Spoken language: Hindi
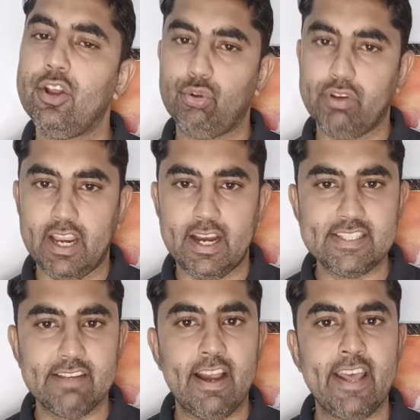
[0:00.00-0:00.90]
तो यहाँ
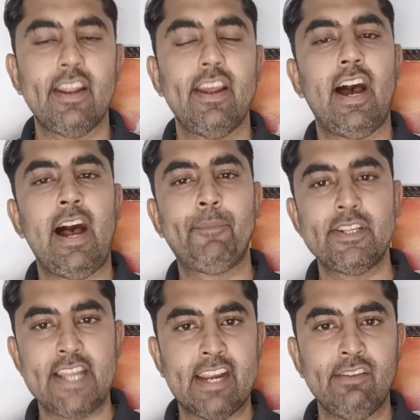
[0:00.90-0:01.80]
से वायर आपके
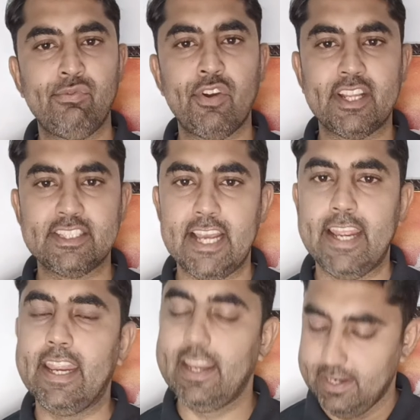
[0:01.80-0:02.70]
सेकंड फ्लोर तक
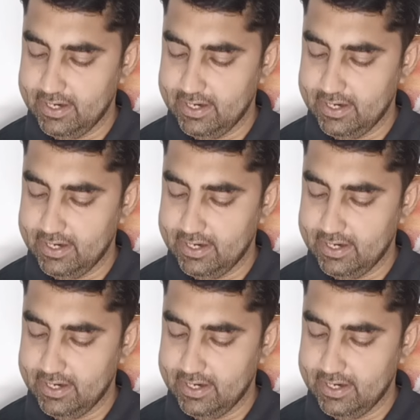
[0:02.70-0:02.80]
जाएगी